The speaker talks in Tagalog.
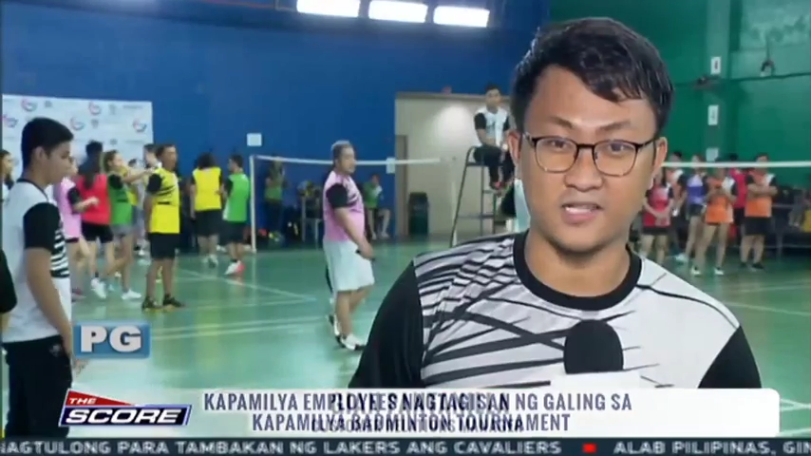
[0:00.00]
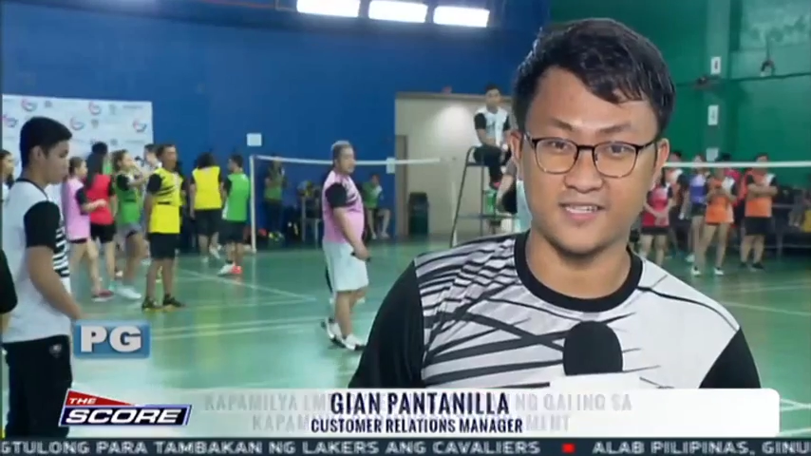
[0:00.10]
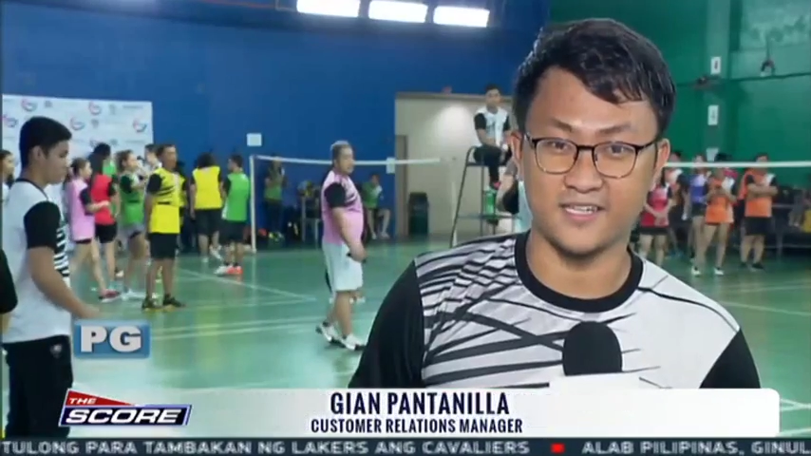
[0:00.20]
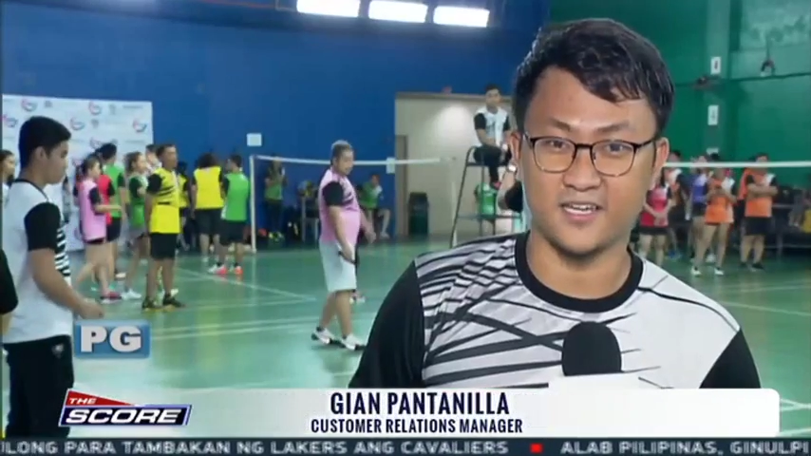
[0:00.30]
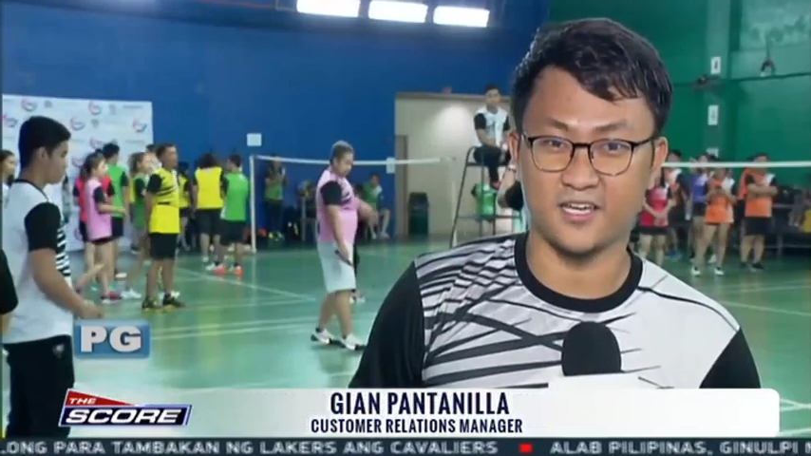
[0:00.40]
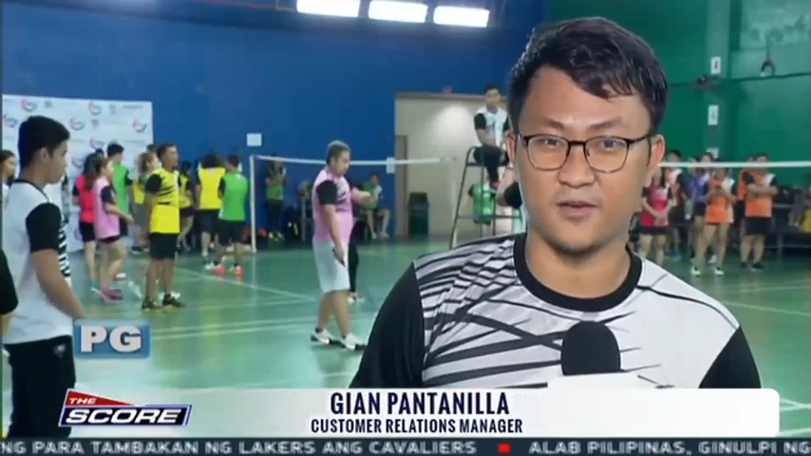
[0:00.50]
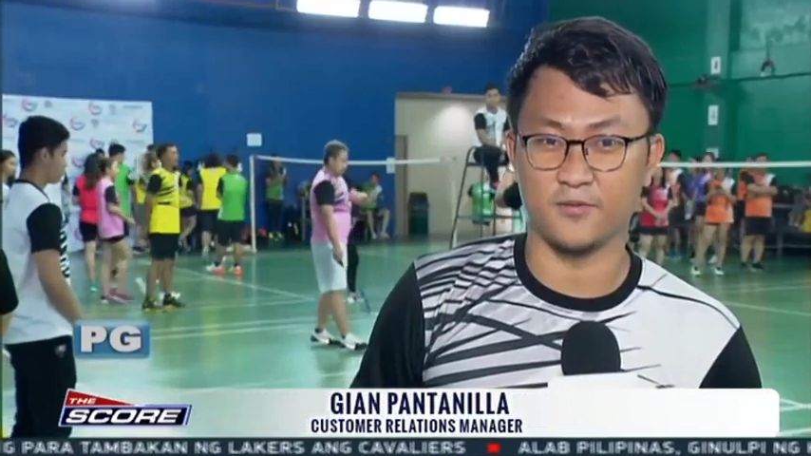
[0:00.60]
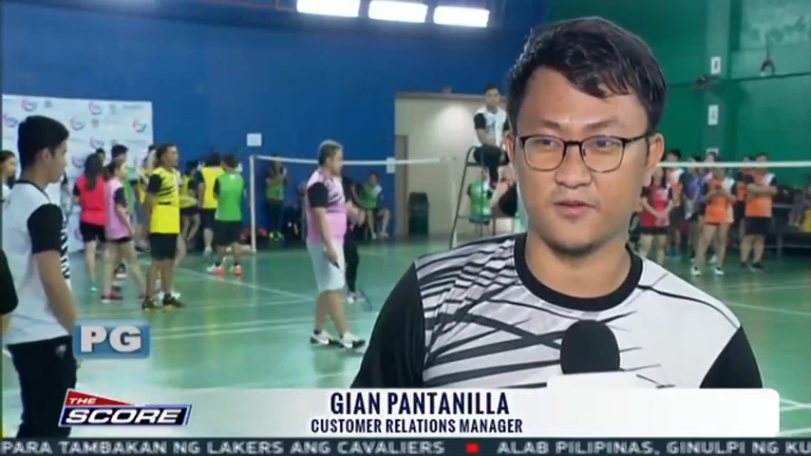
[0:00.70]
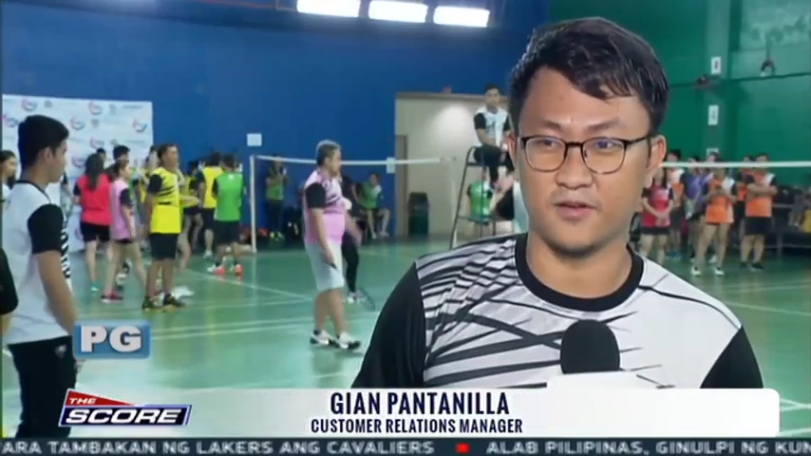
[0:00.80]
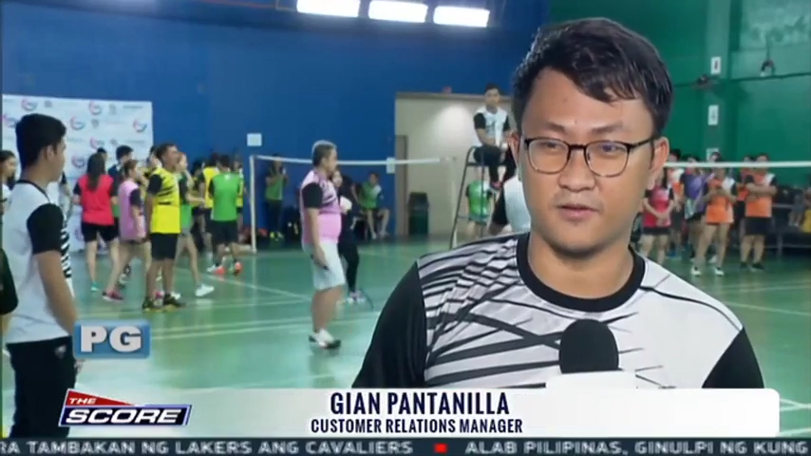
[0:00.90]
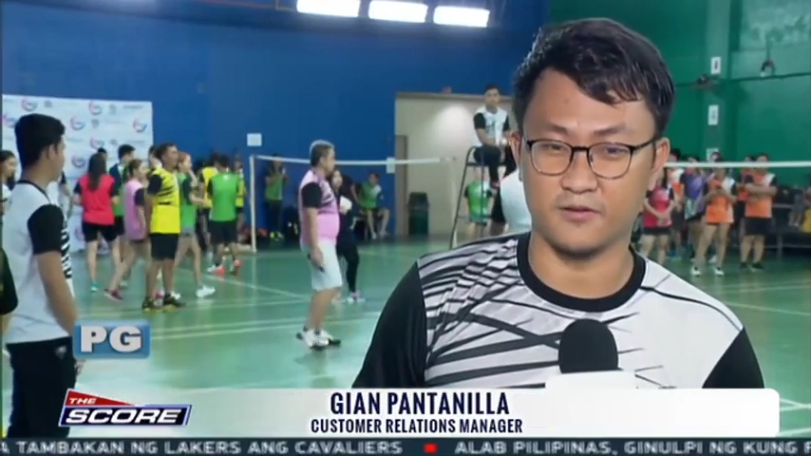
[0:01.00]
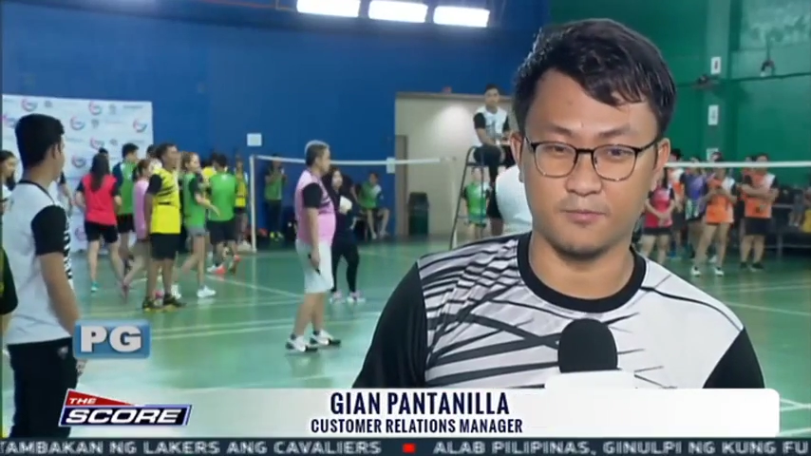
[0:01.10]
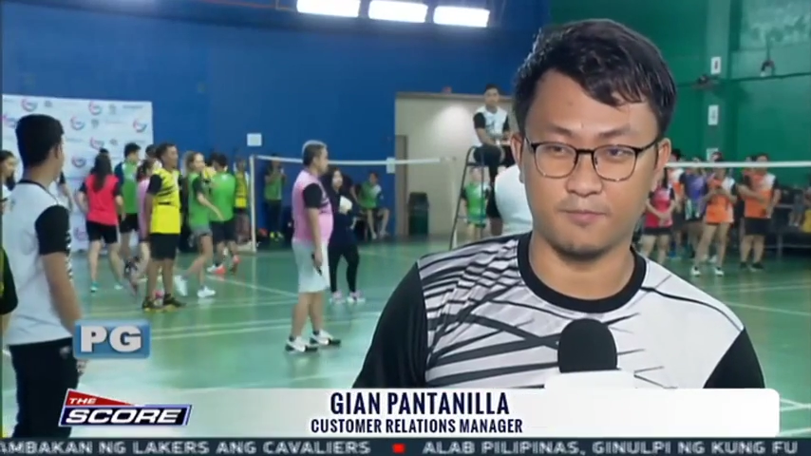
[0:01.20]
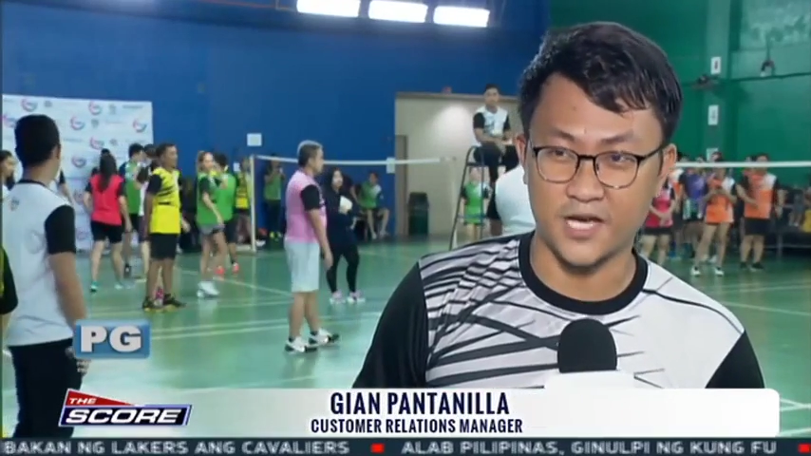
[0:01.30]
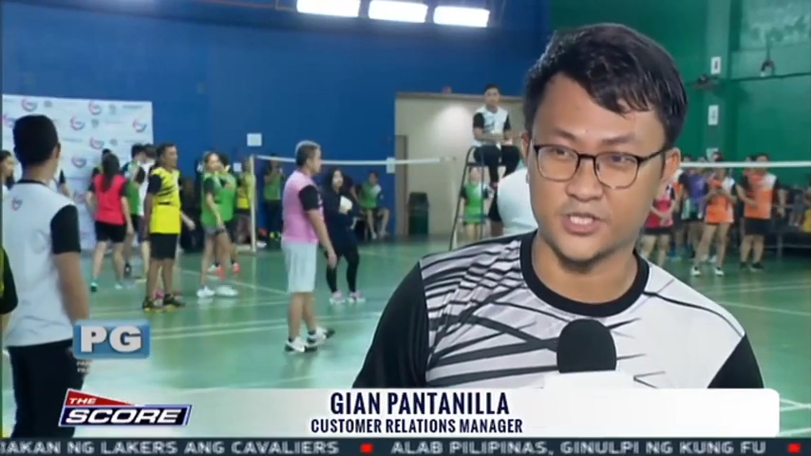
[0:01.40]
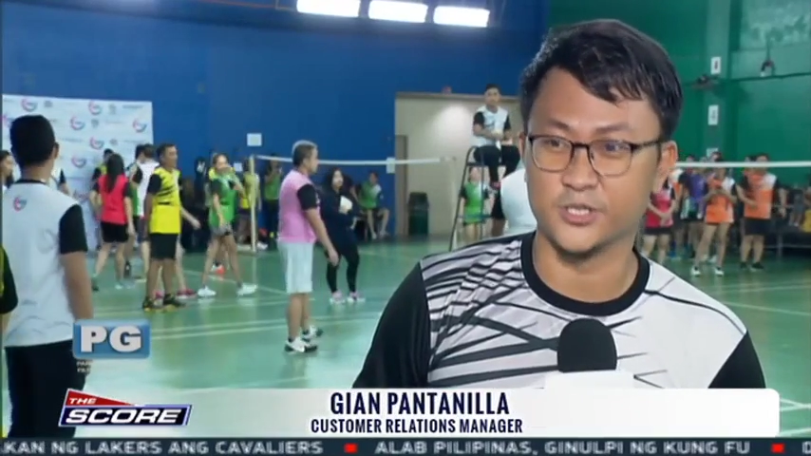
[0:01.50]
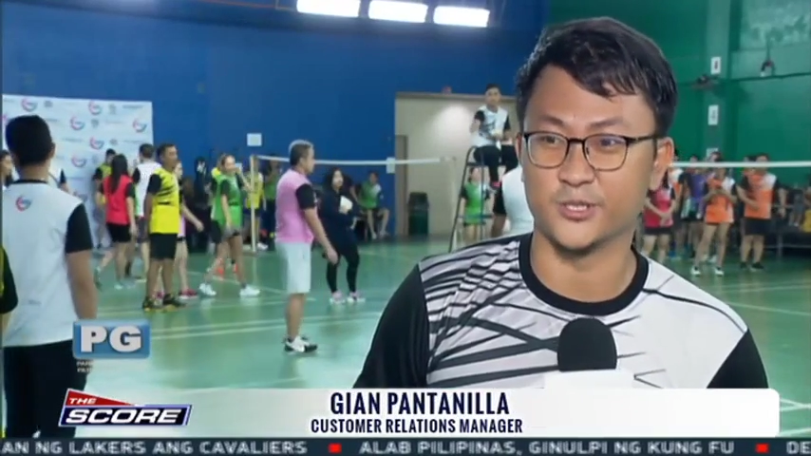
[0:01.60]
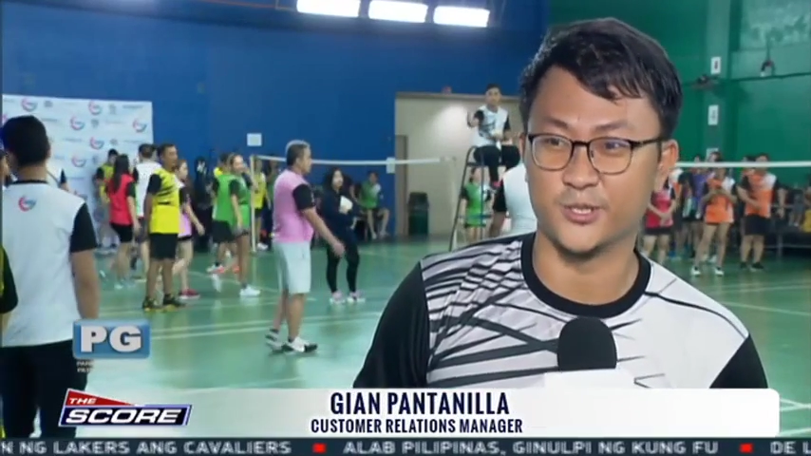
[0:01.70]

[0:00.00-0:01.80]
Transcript: kasi passion